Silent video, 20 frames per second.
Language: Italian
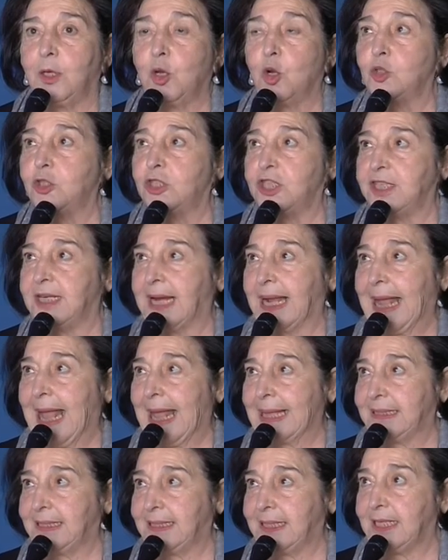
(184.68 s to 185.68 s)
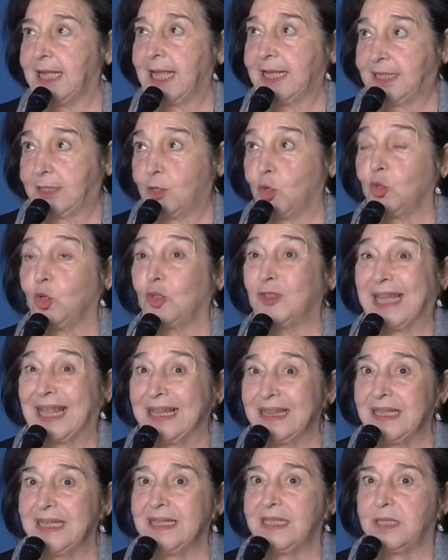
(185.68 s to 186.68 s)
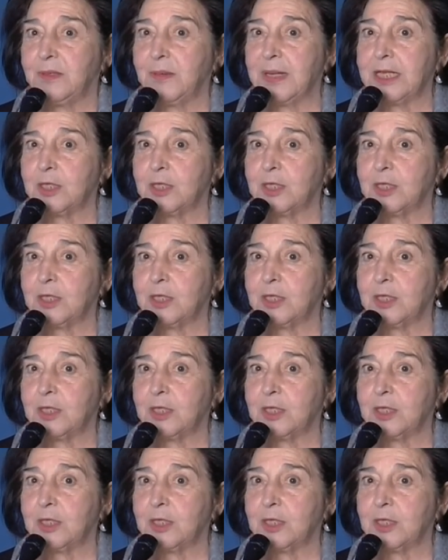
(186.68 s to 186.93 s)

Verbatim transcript: nostri ragazzi, e sono tantissime